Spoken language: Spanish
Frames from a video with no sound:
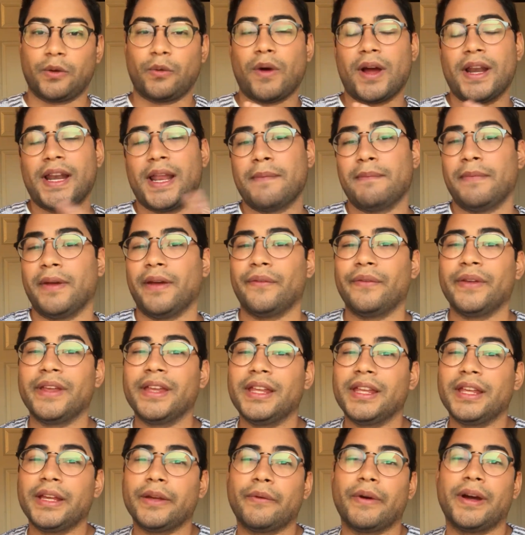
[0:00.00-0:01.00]
cuáles me
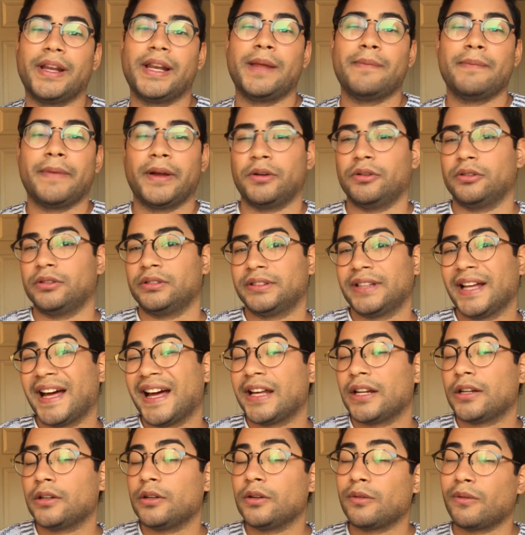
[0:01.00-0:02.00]
vi, cuáles me
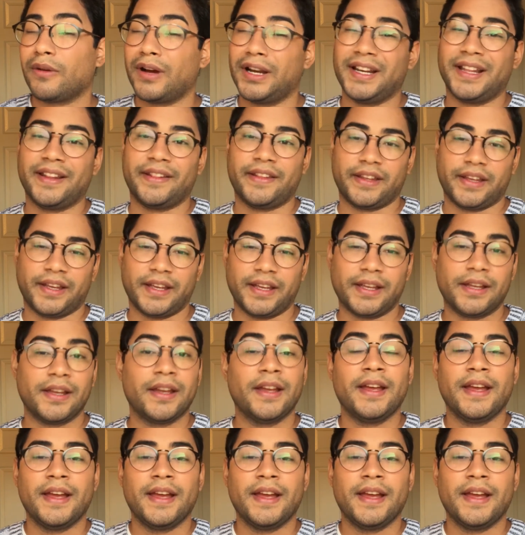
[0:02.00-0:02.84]
gustaron, cuáles dejé,